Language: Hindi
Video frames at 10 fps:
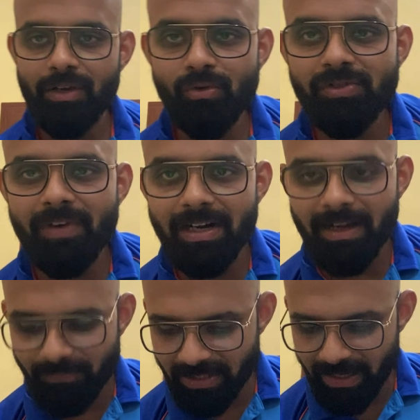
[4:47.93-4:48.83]
कि उस वर्ल्ड
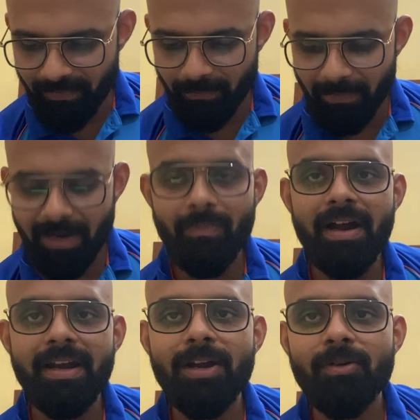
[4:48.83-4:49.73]
कप से
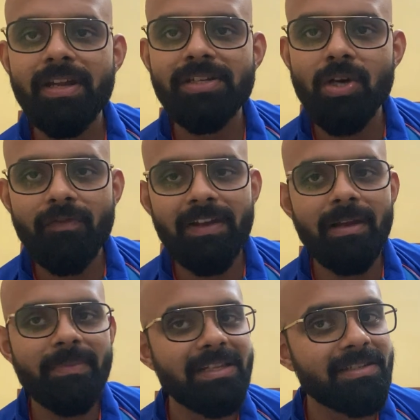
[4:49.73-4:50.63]
बर्मा इंडोनेशिया और
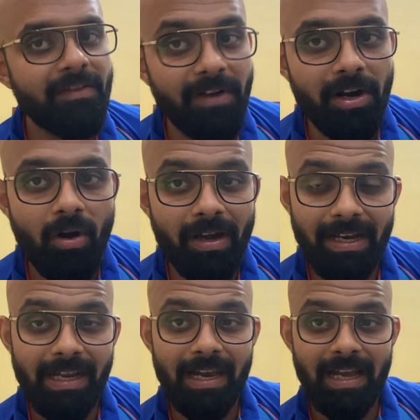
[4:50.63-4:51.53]
फिलीपींस ने विड्रॉ
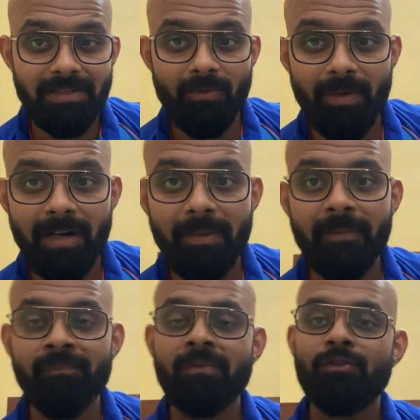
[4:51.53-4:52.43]
कर लिया लास्ट मोमेंट पे
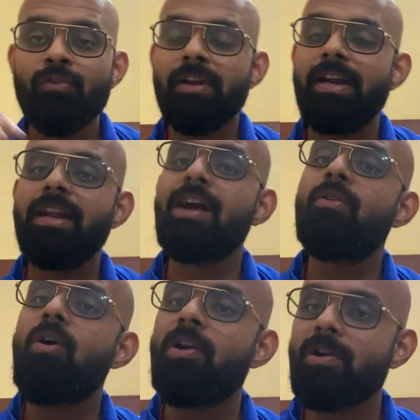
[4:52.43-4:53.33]
तो इंडिया
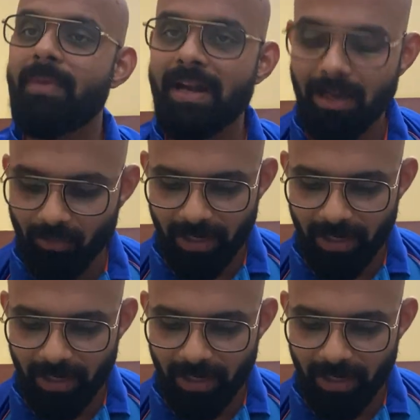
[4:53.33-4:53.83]
को ऑटोमेटिक